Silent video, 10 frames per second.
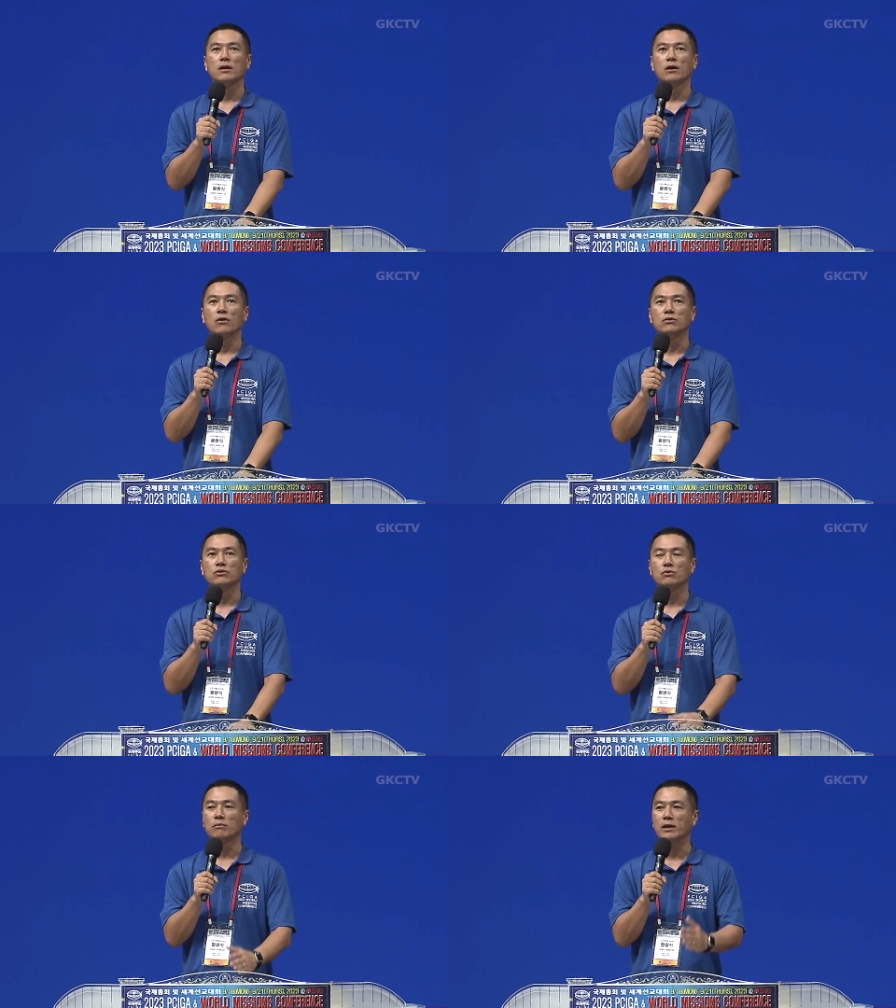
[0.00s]
어,
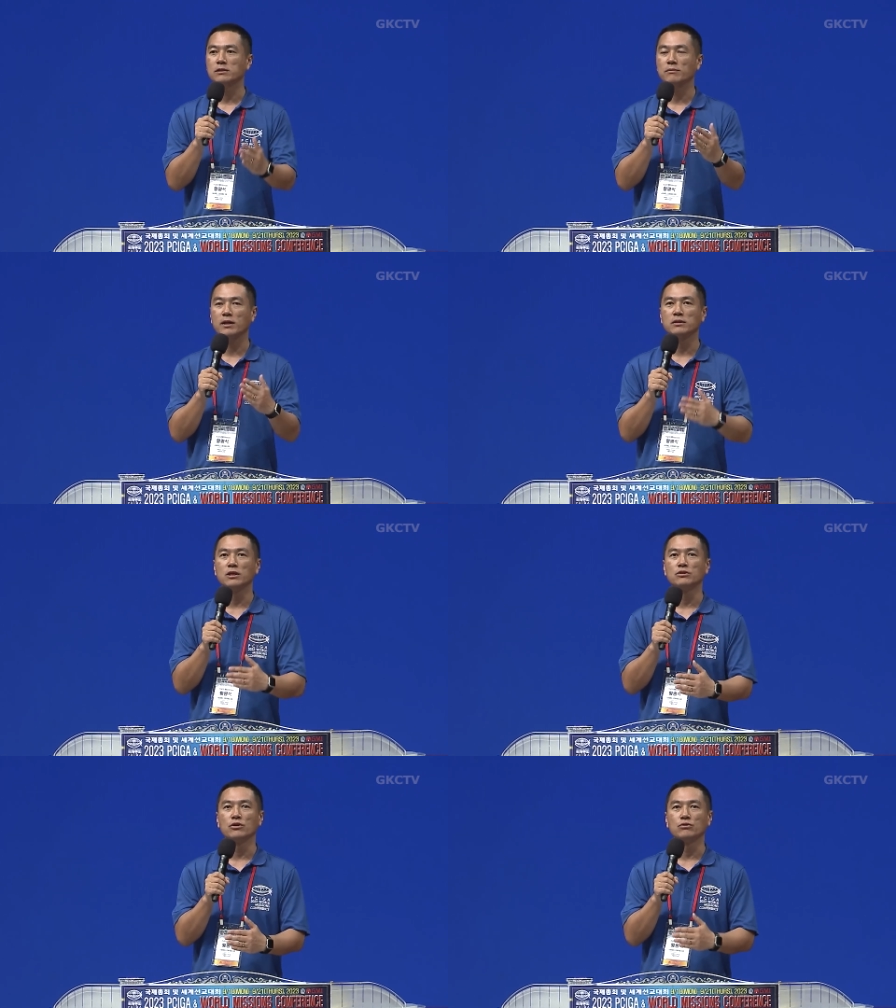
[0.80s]
그리고 마지막 이제
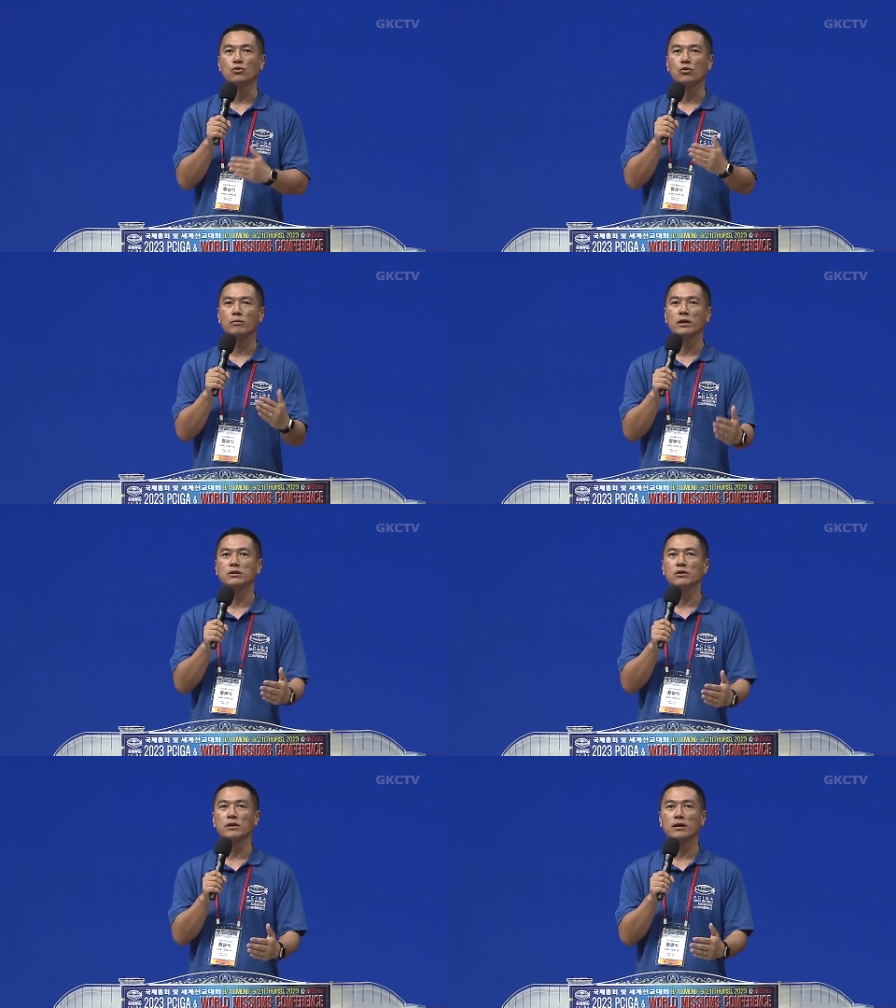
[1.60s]
저희 졸업하기
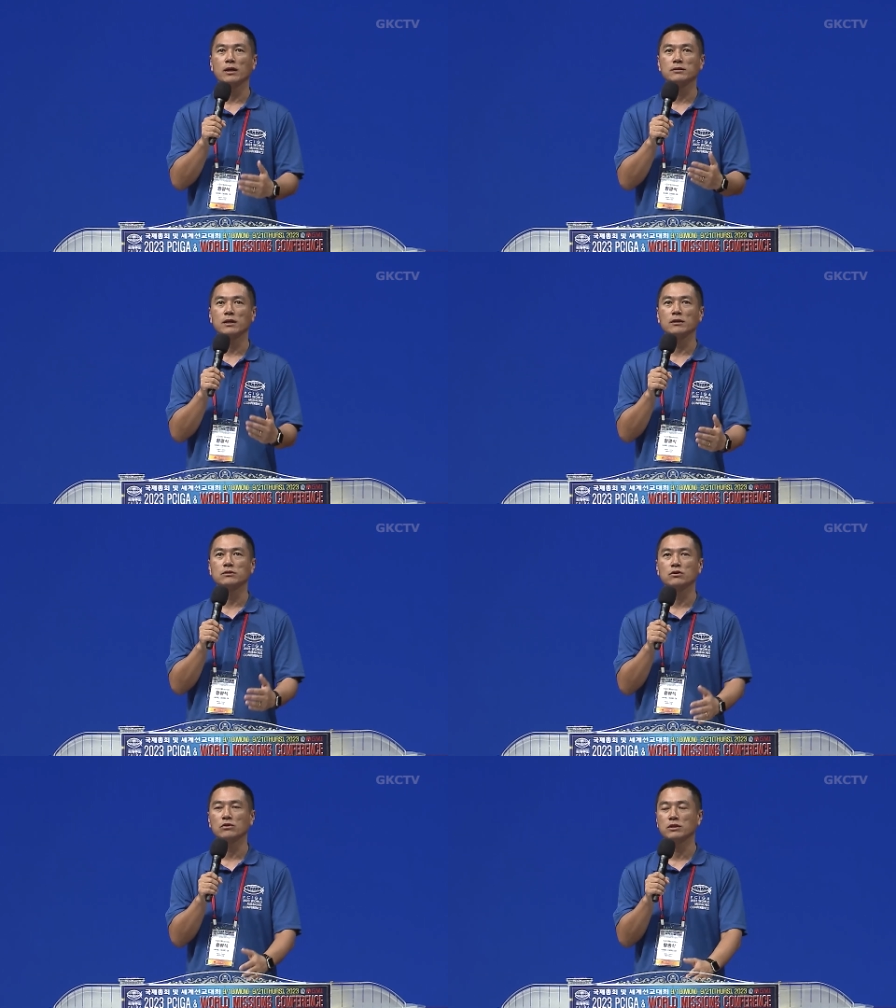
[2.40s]
전에 항상
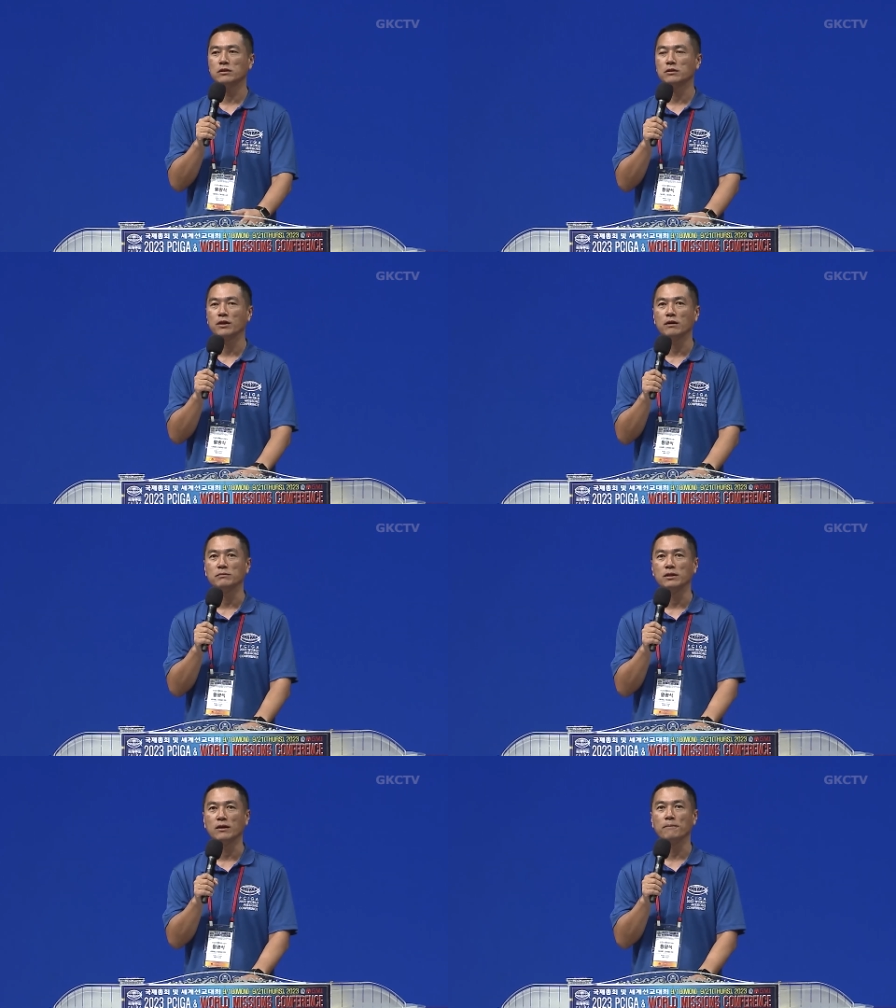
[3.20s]
성찬을
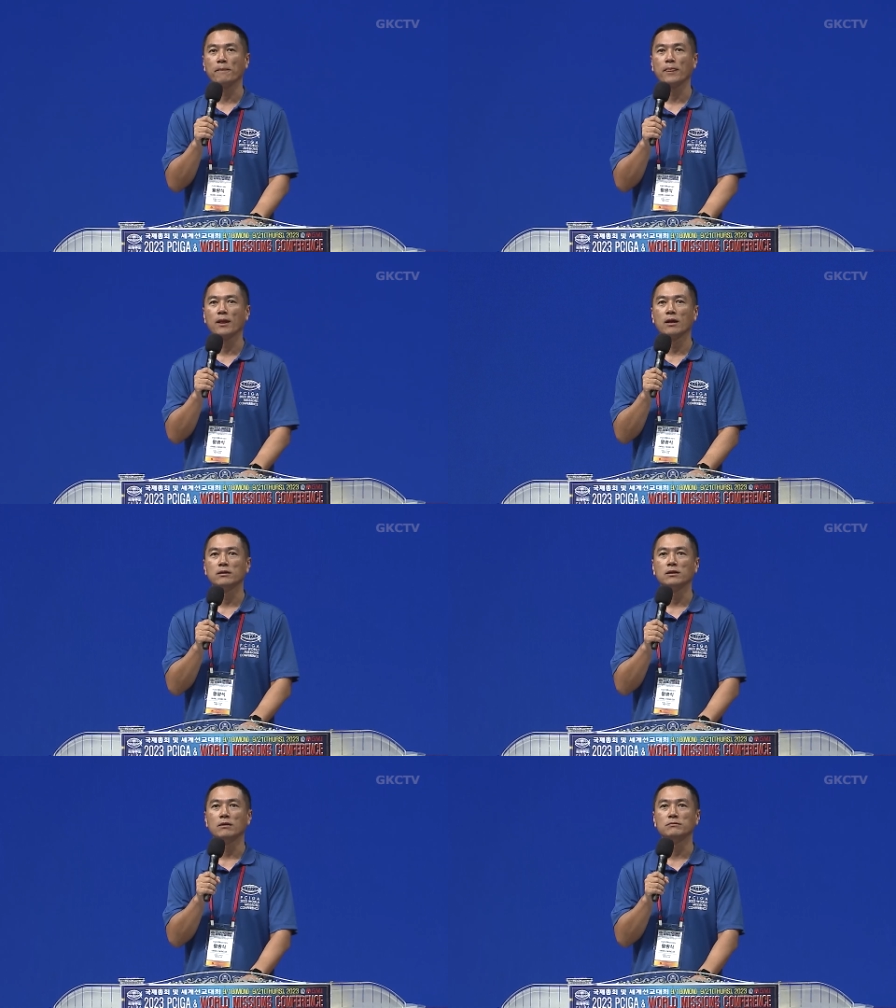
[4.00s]
대합니다.
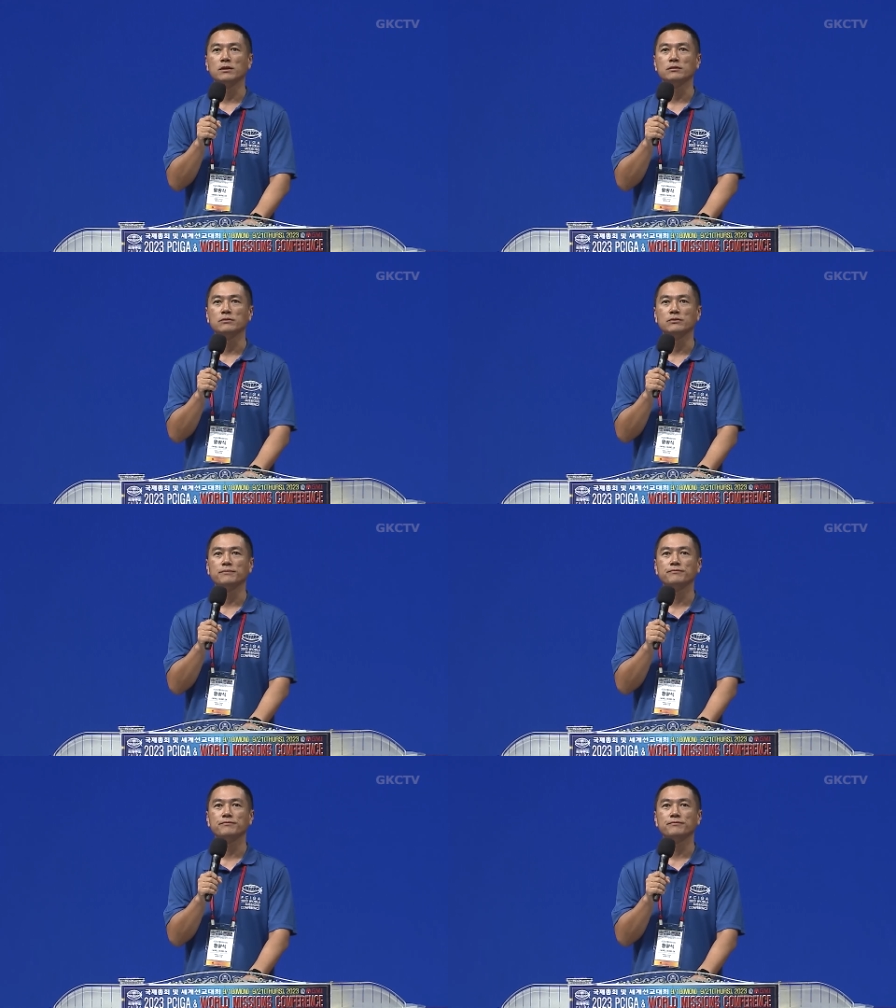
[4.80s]
다음 사진요.